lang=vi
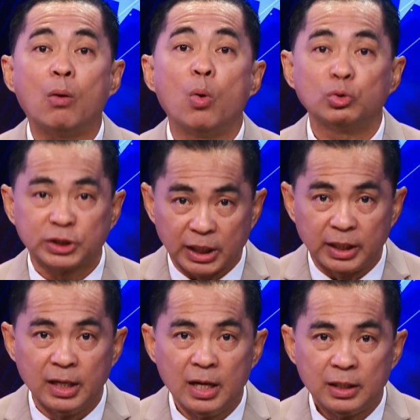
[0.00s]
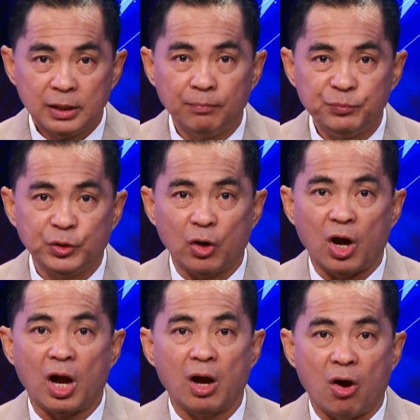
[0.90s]
tạo oxy giúp
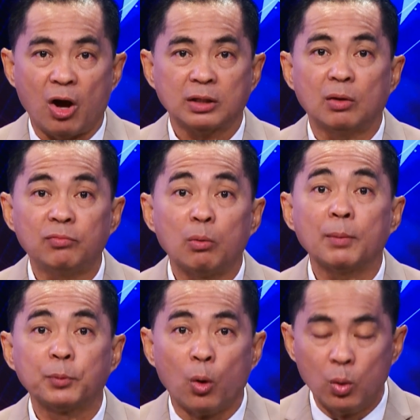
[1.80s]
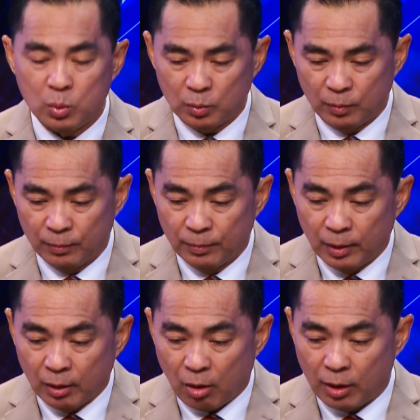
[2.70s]
cho họ trong phòng cấp cứu
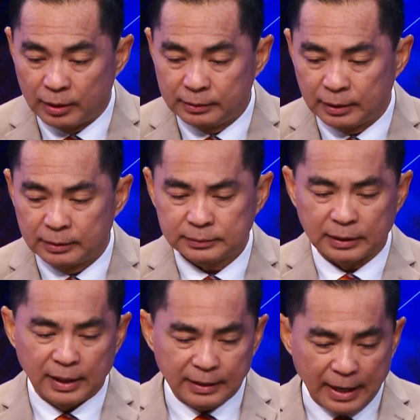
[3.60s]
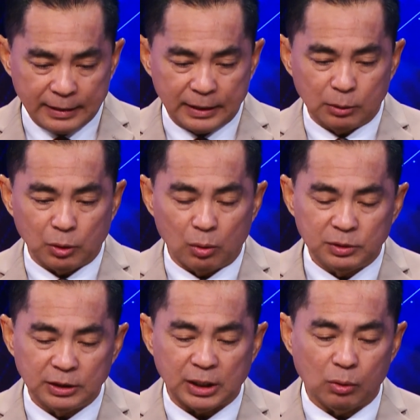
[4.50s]
còn hình hình tình hình này thì chúng tôi
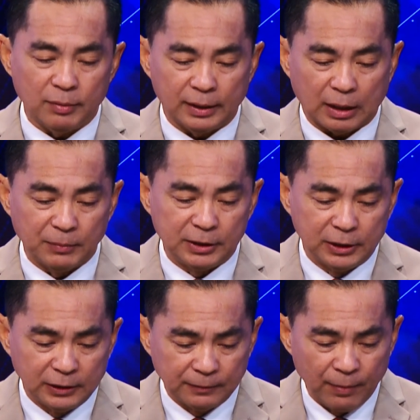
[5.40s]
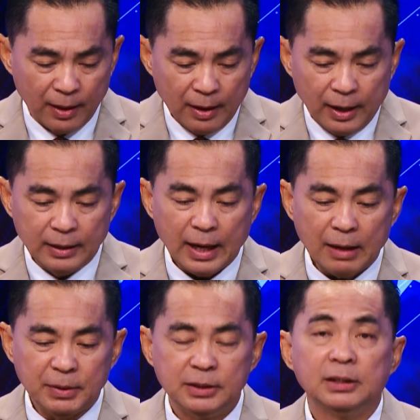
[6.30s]
cũng chia sẻ quý vị là tại Bình Dương hiện
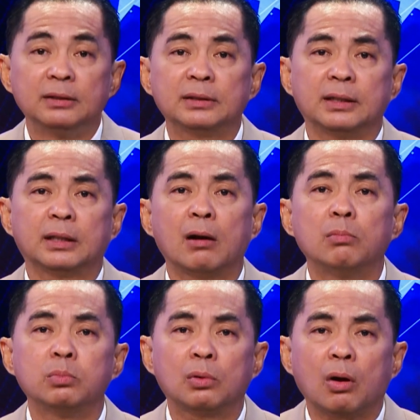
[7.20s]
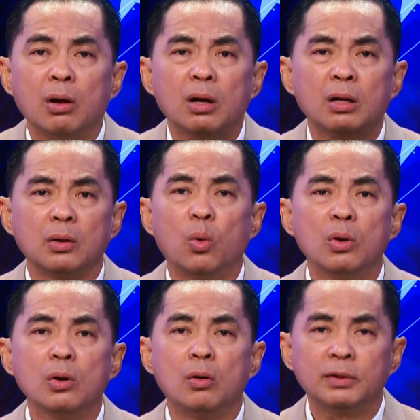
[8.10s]
nay Bình Dương thì không có
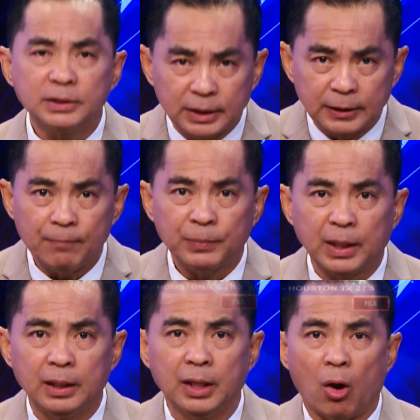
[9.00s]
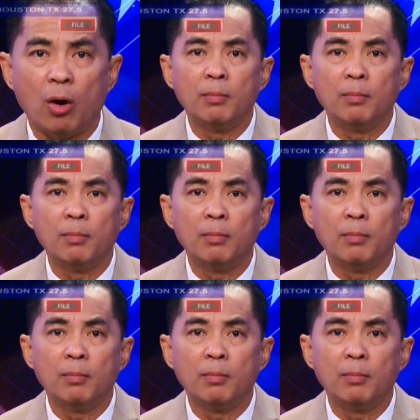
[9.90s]
đủ nguồn vaccine đó, thì